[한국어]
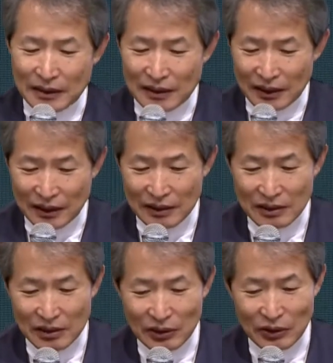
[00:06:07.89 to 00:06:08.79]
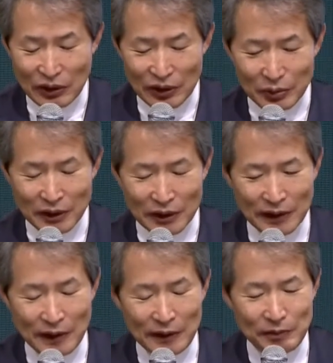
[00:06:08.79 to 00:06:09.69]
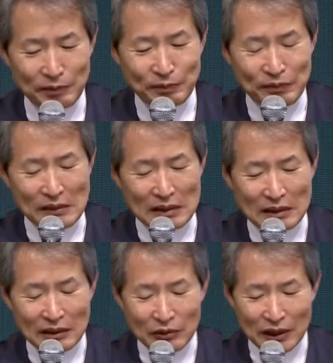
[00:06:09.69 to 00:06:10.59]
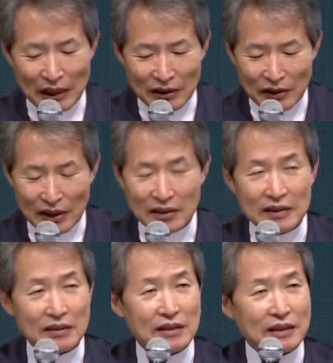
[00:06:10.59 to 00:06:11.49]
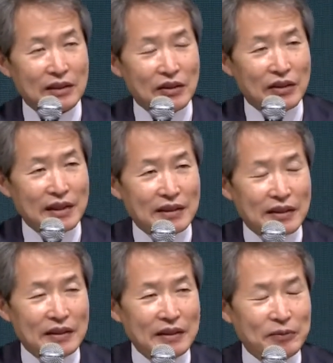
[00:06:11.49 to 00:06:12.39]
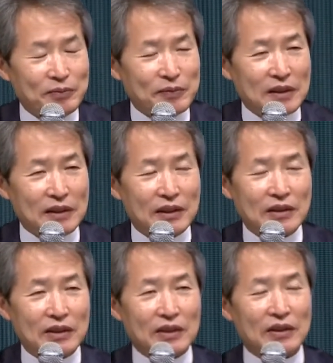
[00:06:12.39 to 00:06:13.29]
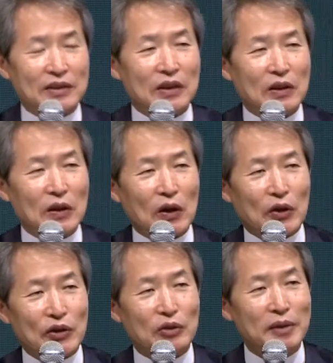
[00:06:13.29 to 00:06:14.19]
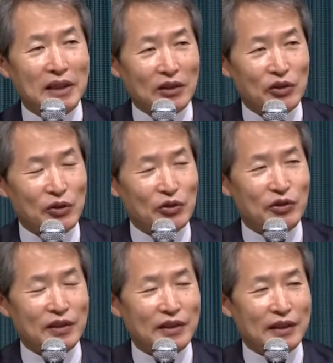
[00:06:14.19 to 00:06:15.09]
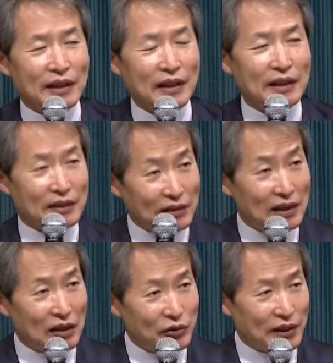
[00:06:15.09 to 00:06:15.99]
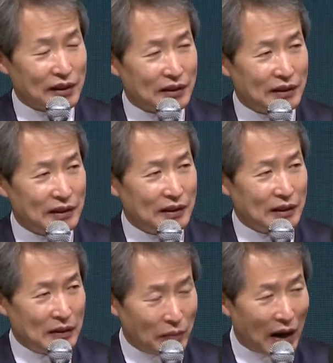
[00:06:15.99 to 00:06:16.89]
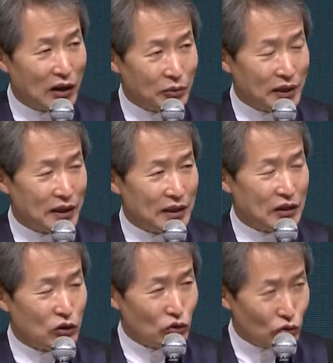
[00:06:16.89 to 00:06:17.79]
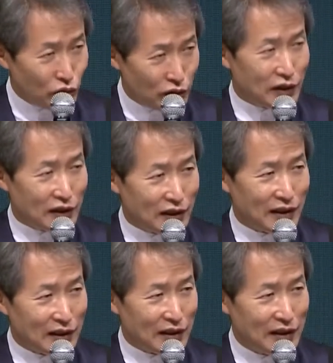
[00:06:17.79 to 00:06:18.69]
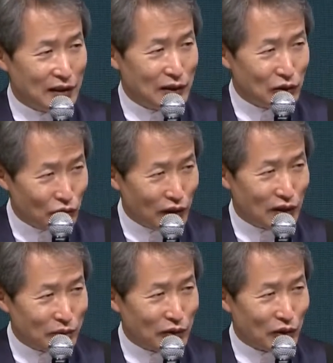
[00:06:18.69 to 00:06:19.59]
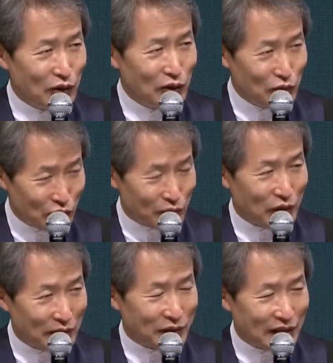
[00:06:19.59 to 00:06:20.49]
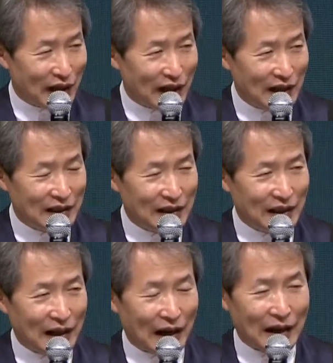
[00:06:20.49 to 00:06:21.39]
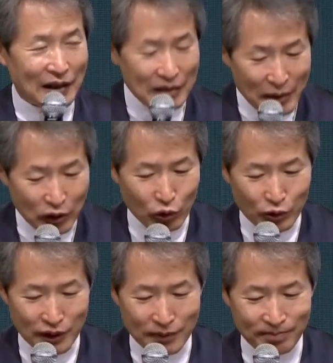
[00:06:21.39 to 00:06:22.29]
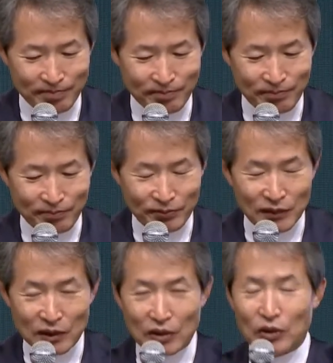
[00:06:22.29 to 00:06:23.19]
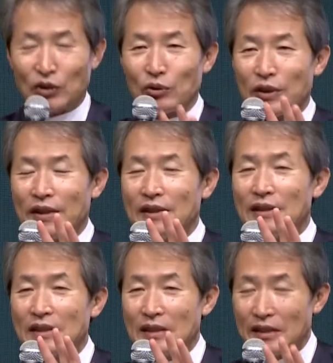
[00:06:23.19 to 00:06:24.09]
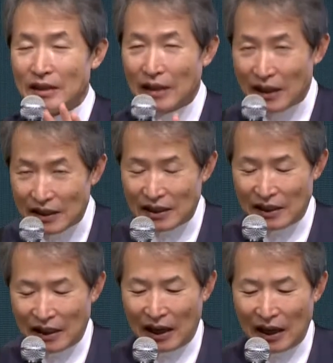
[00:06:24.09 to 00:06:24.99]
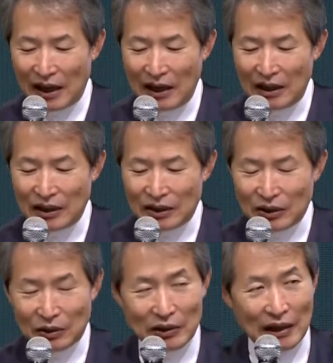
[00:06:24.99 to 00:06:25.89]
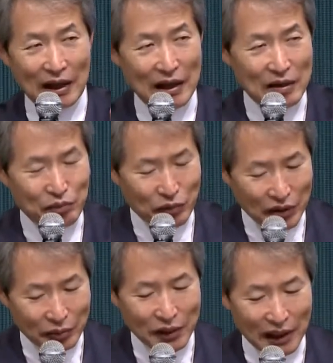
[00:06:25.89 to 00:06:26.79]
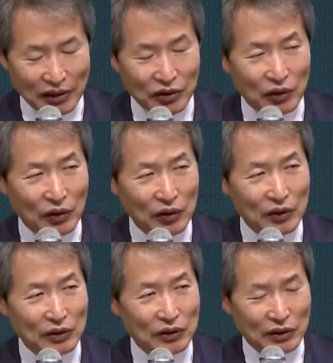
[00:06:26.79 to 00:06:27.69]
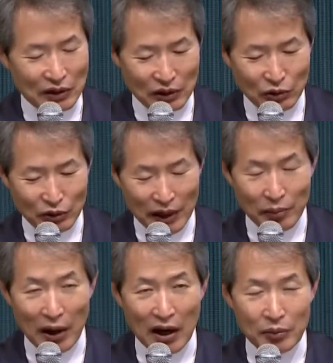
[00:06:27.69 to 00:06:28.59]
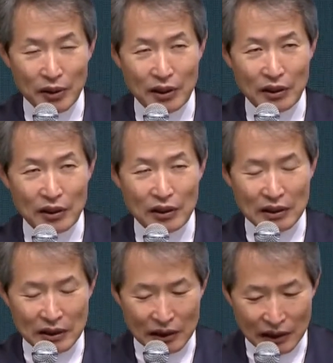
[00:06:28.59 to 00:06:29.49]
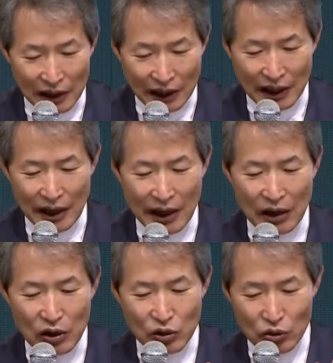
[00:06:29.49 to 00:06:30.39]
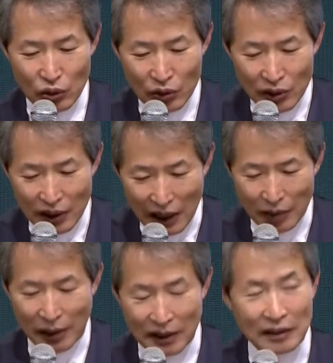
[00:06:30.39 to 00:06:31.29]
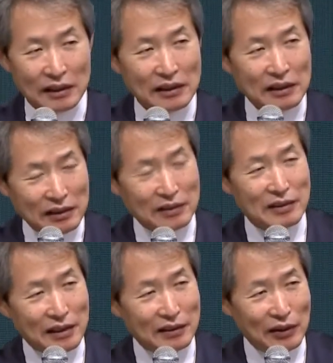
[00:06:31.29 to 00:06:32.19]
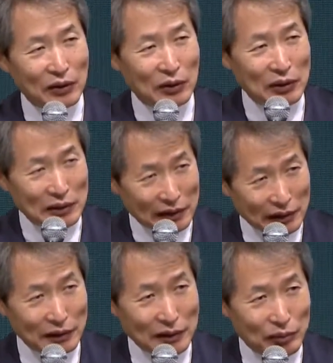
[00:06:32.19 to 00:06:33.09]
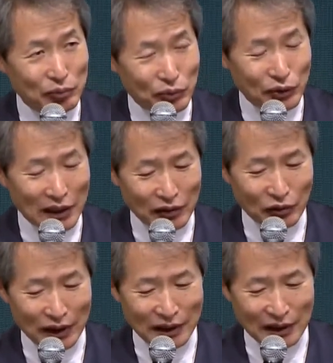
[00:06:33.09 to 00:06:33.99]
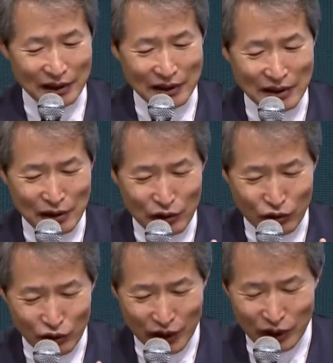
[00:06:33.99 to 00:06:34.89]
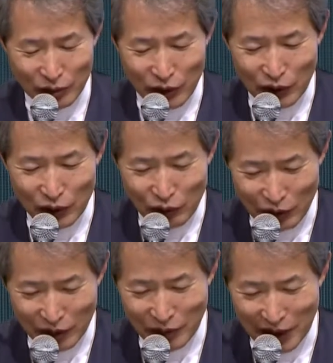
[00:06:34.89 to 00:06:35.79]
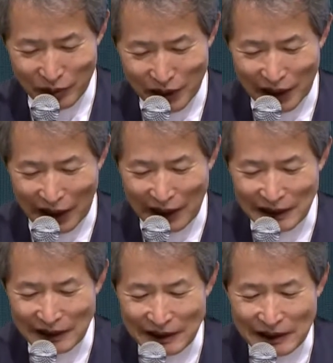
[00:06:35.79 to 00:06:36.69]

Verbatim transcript: 사랑하는 성도 여러분들이요. 우리가 걸어가는 인생 여정에서 이런저런 어려움이 닥쳐올 수 있는데 그런 가운데서 마음이 굳세시기를 죄 이름으로 축복합니다. 하나님의 도우심 그리고 또 우리는 신앙인이니까 더군다나 믿음을 가지고 그리고 우리의 마음이 신앙의 용감한 그런 상태로 늘 무장되어 있기를 죄 이름으로 권면합니다.